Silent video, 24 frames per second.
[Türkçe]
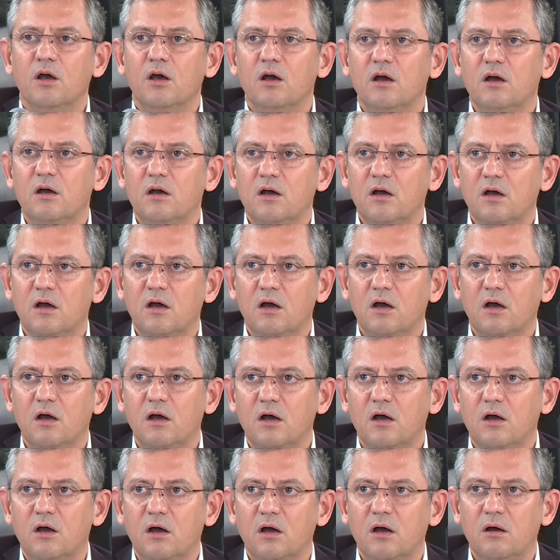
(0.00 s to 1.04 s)
e,
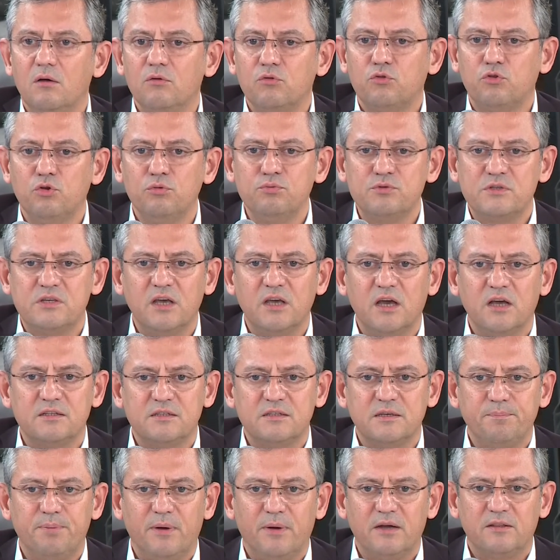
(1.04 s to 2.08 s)
tüm
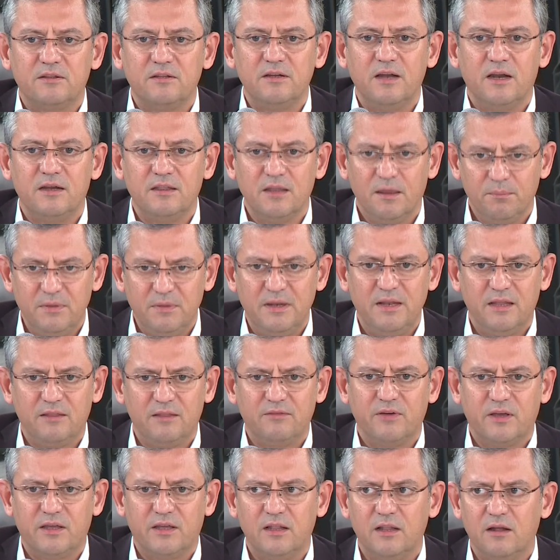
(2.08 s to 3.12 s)
siyasi partilerden
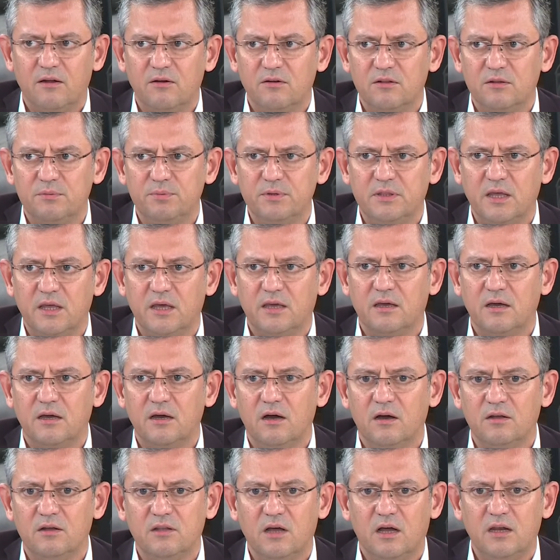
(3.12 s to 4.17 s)
milletvekili vardı. Bir tek
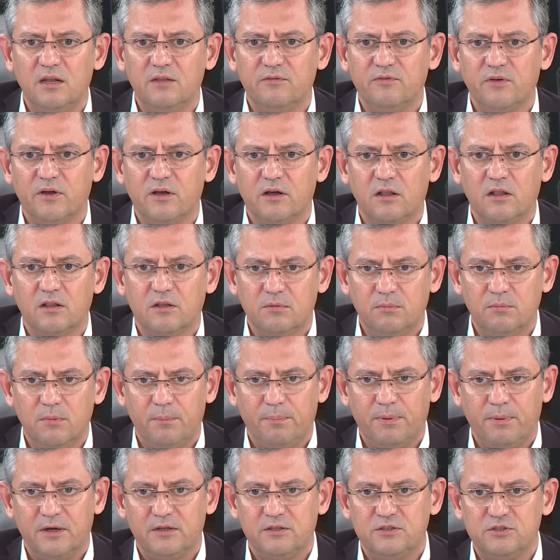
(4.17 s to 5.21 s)
Adalet ve Kalkınma
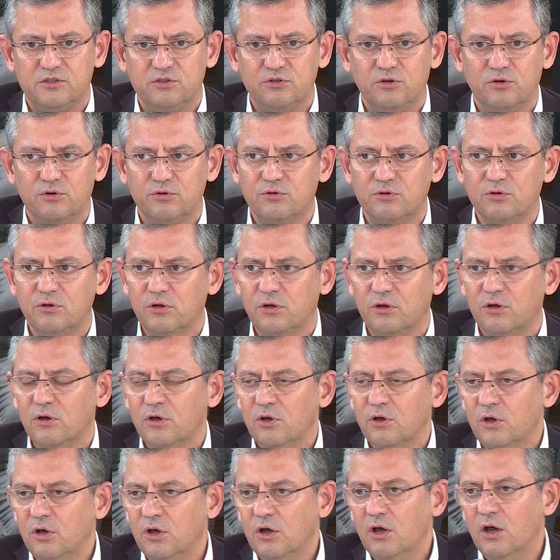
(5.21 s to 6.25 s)
Partisi yoktu.
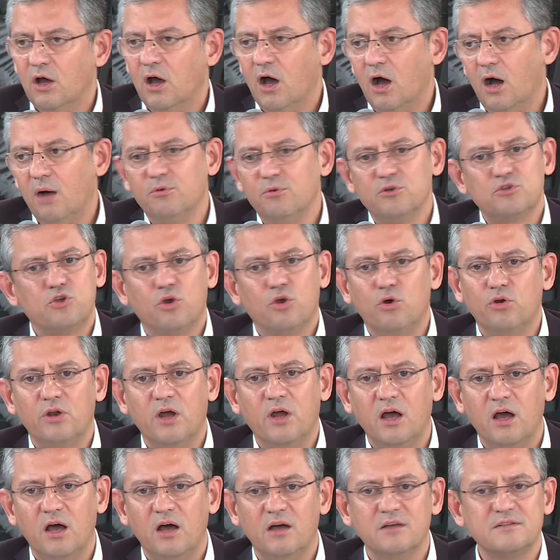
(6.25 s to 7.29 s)
Ama
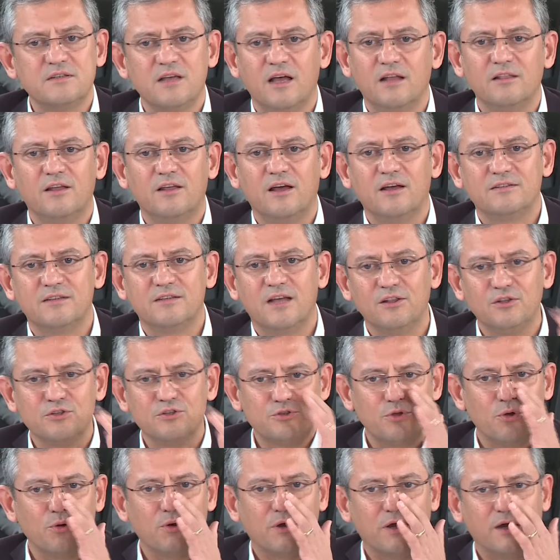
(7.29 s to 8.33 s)
sonra azaldı azaldı
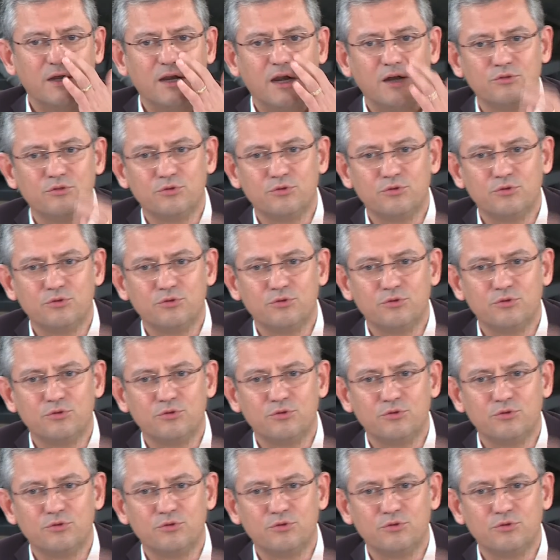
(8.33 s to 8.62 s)
son karar